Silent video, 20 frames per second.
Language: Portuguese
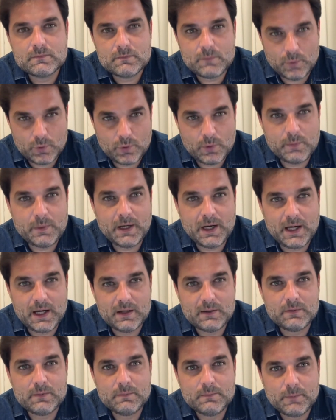Muito
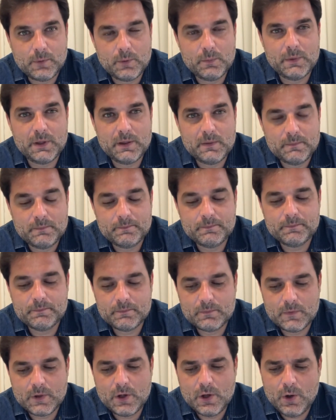obrigado, Rumi.
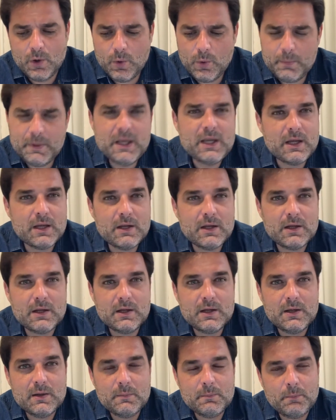Rumi,
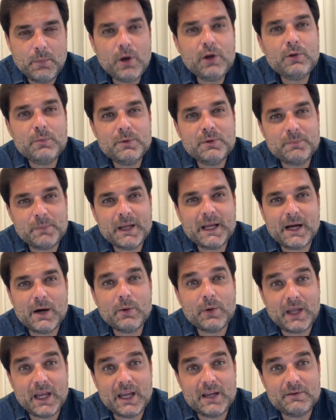pode me explicar
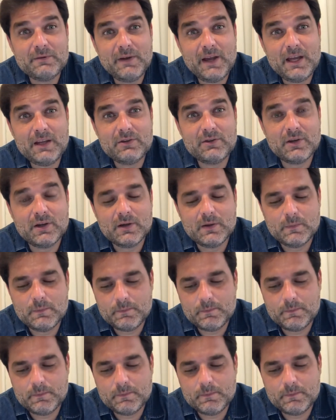o que é inveja?